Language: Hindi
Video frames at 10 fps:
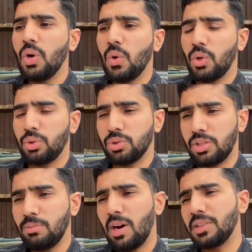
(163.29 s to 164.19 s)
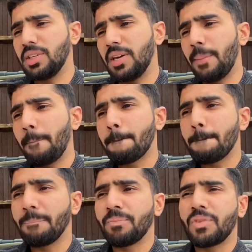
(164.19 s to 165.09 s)
और दूसरी बात ये
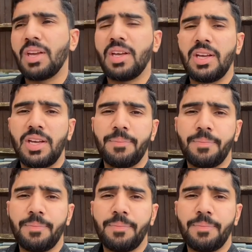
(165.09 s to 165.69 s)
कि